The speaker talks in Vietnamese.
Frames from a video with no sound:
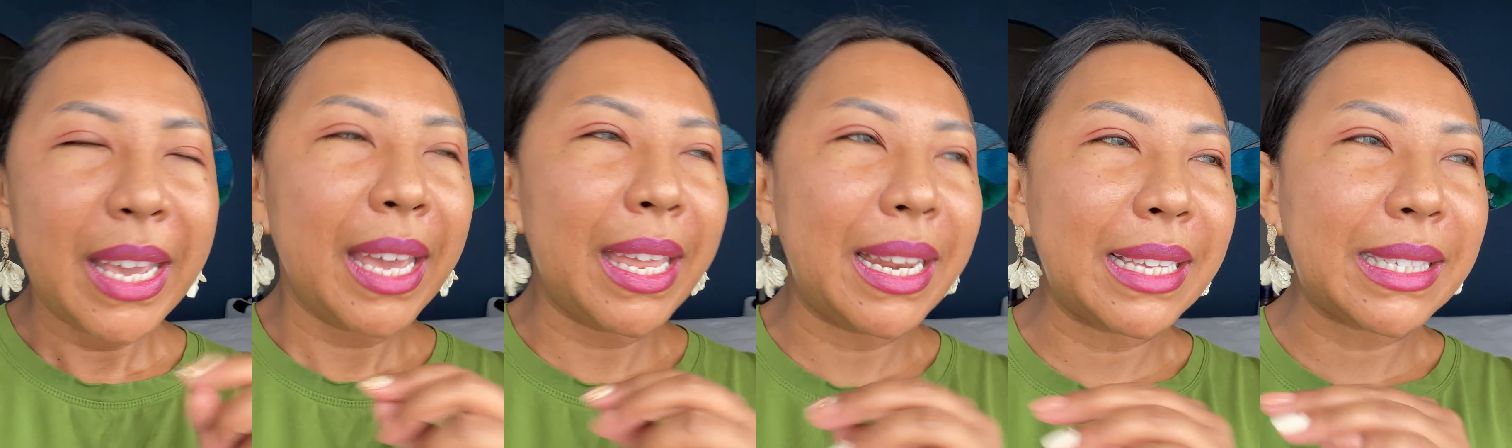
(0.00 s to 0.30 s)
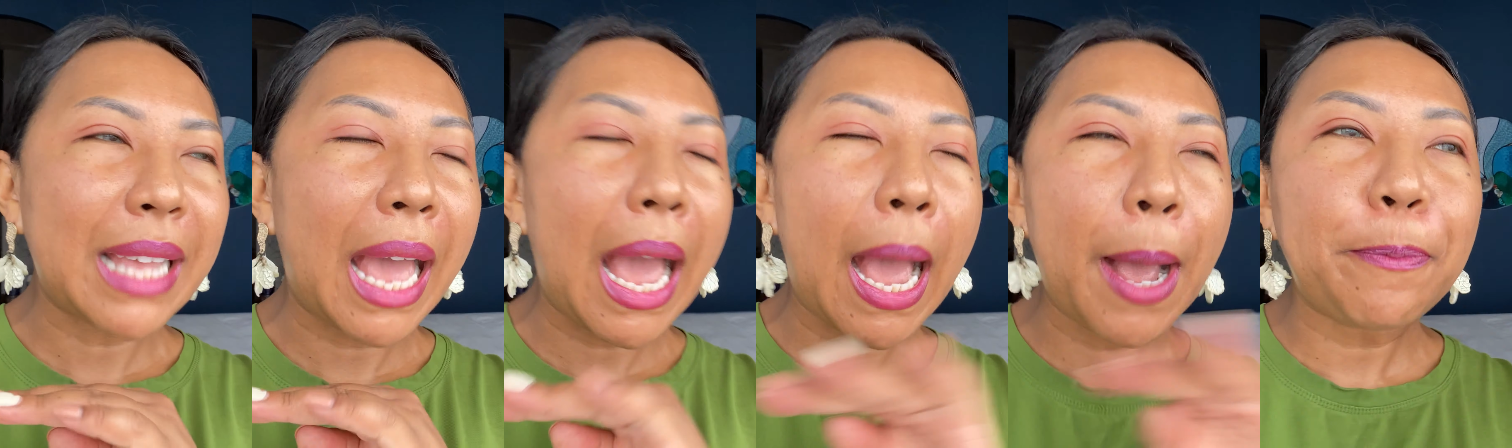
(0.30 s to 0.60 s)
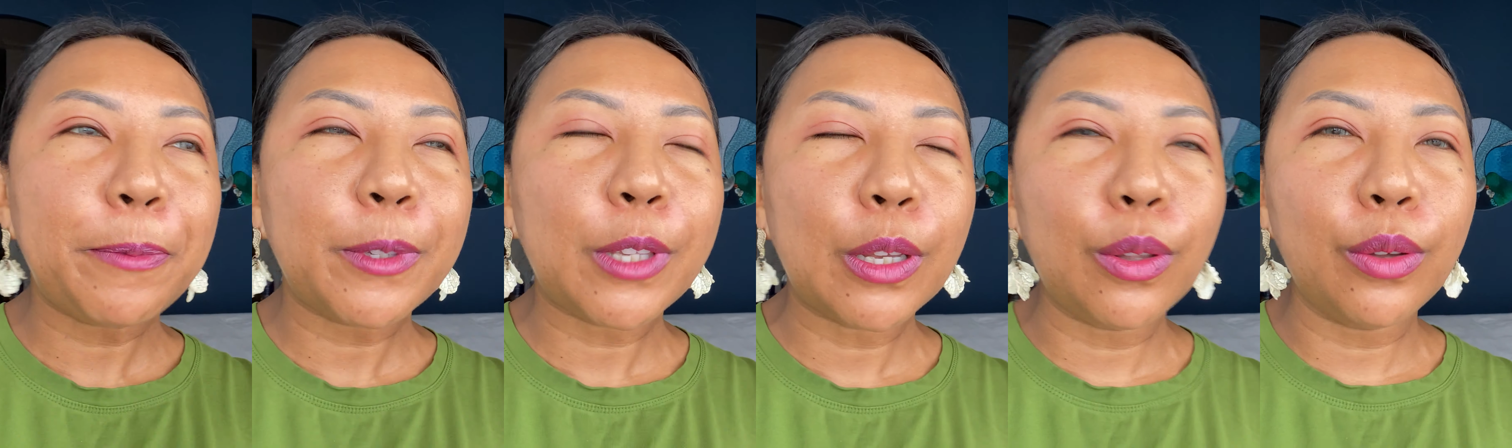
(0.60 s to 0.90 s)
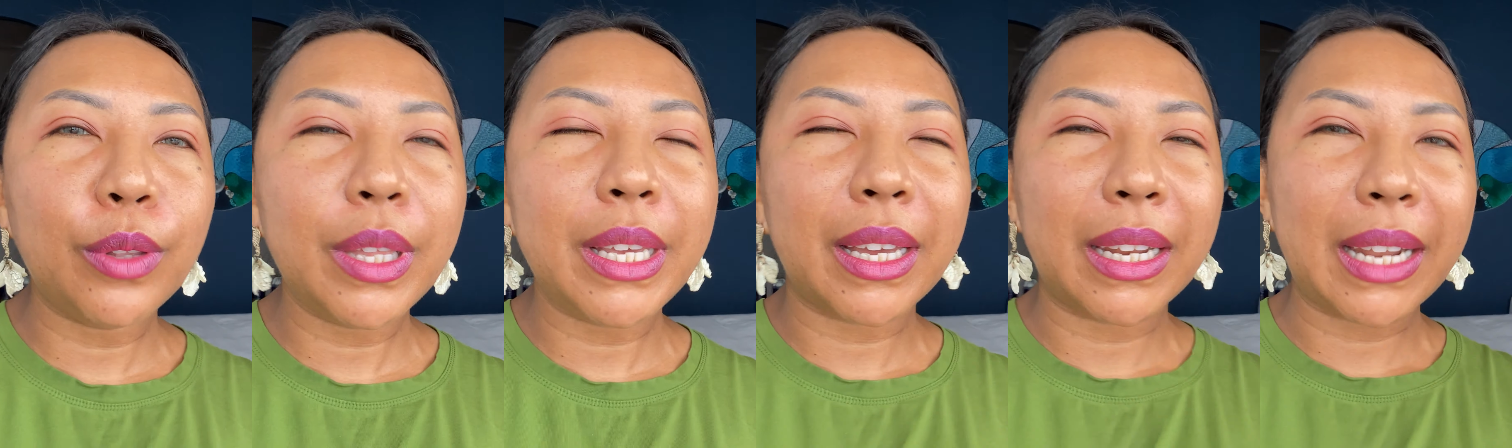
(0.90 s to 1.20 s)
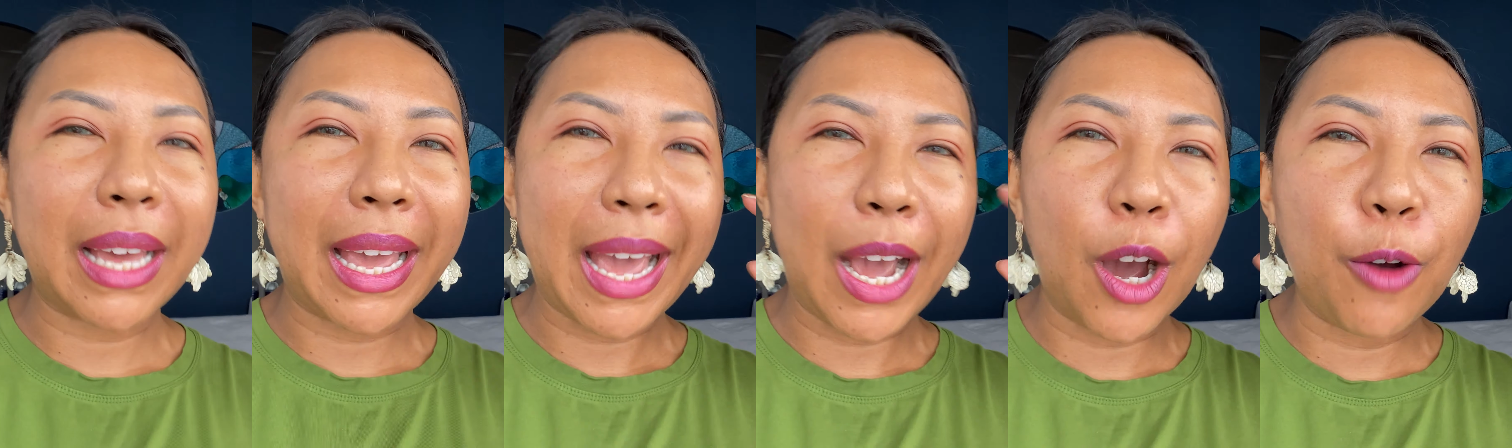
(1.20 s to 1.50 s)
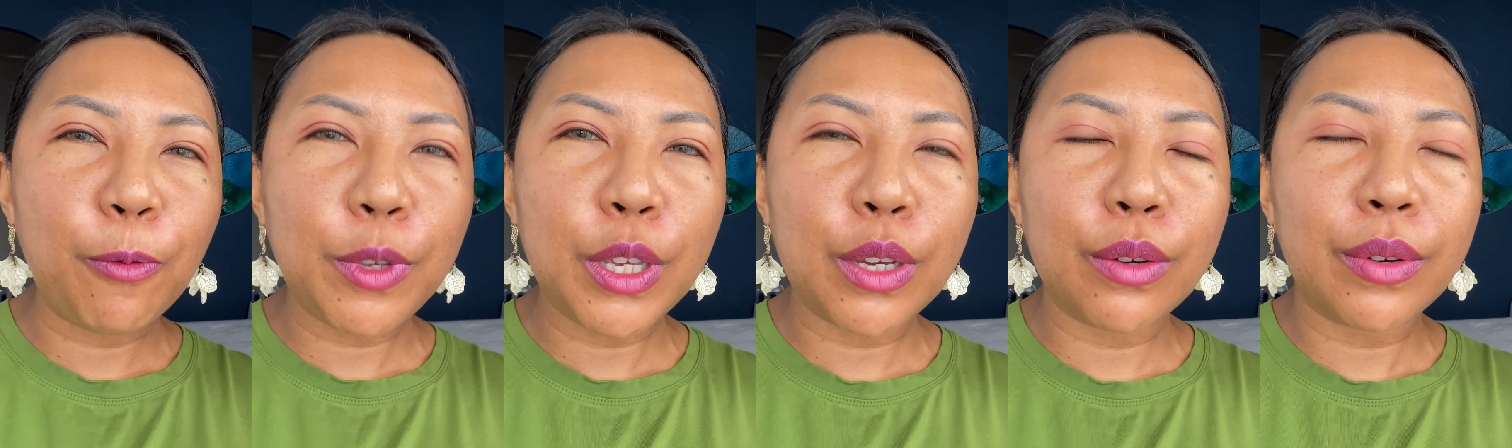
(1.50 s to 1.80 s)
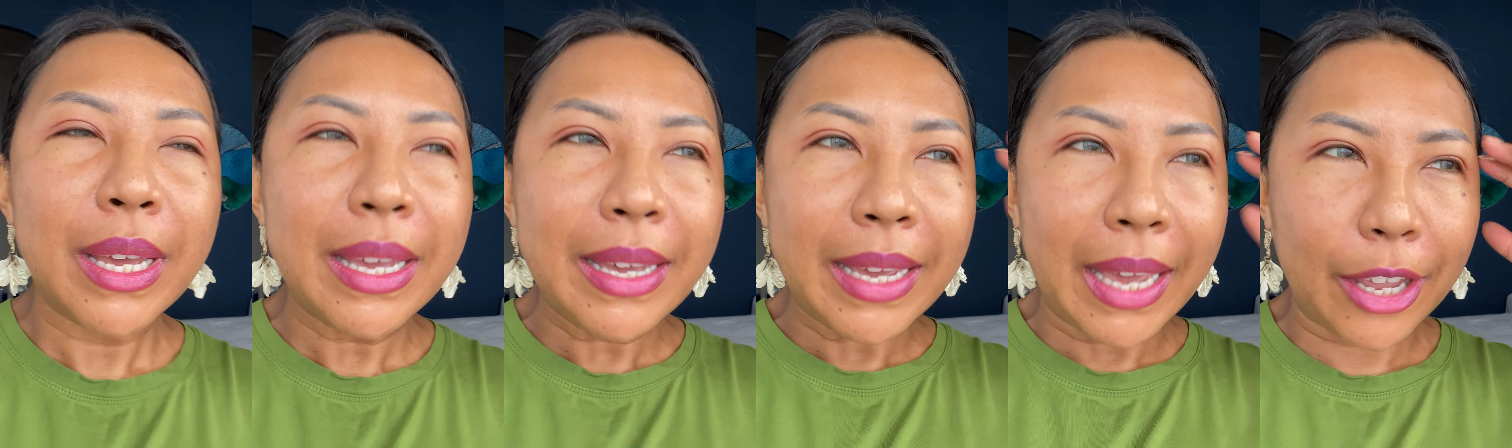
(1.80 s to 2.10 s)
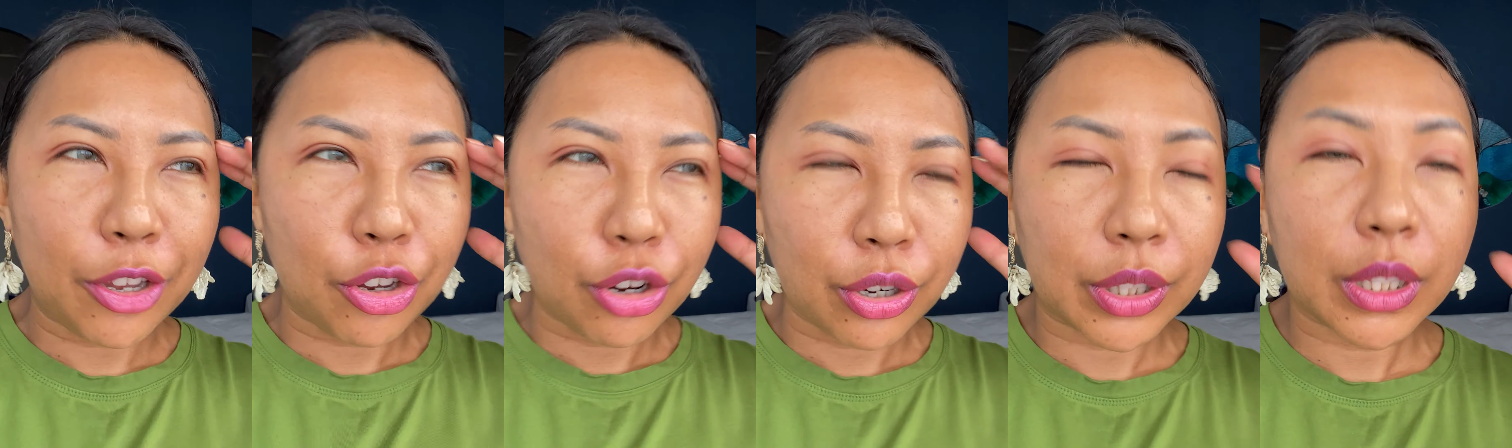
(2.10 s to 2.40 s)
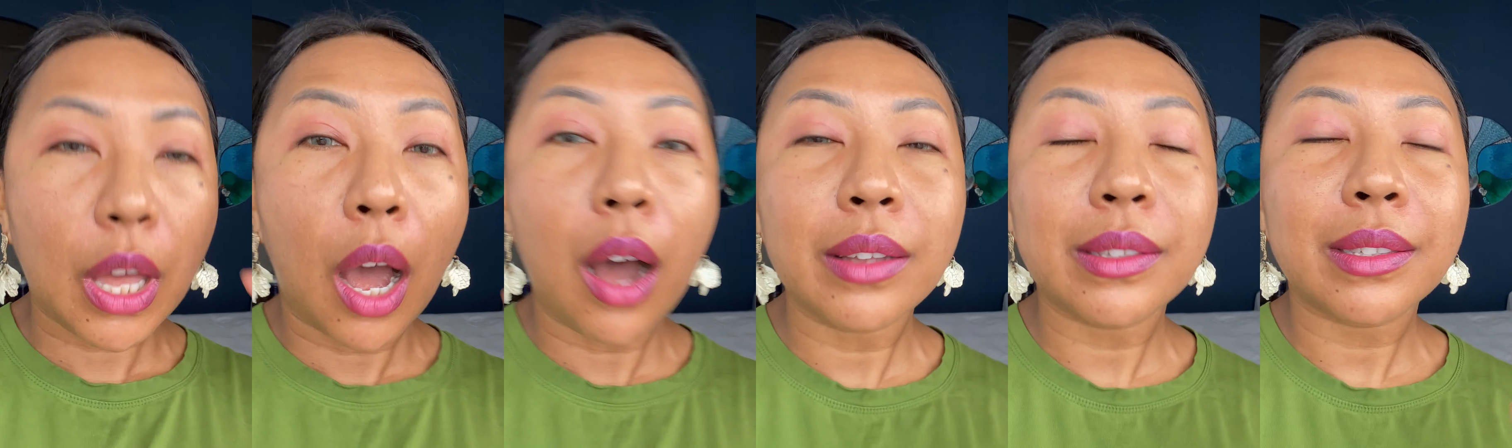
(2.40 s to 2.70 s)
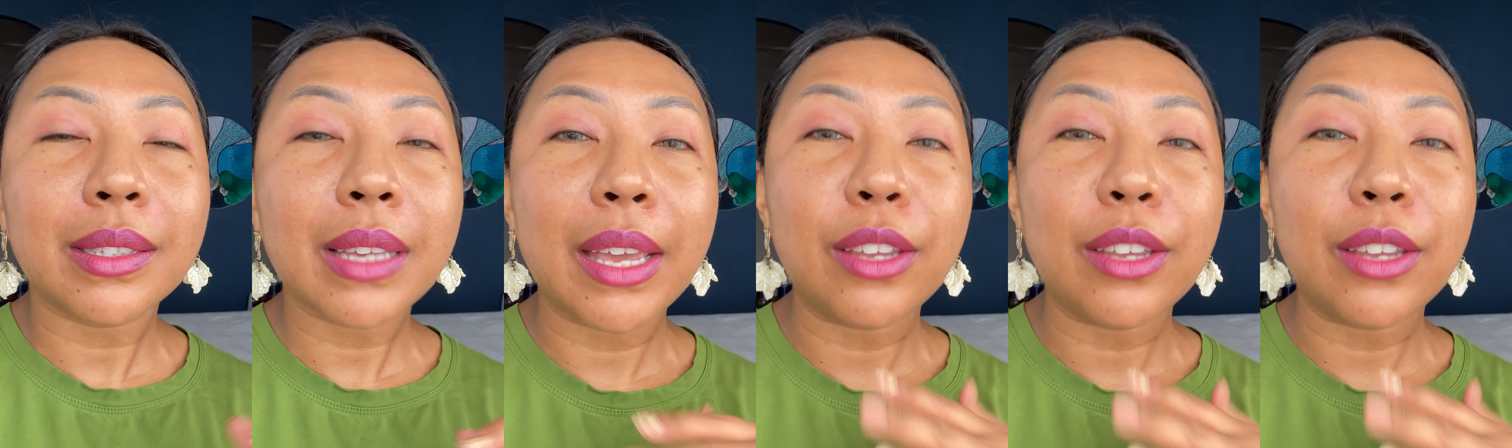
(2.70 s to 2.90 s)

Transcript: It is absolutely going to help you in your thoughts,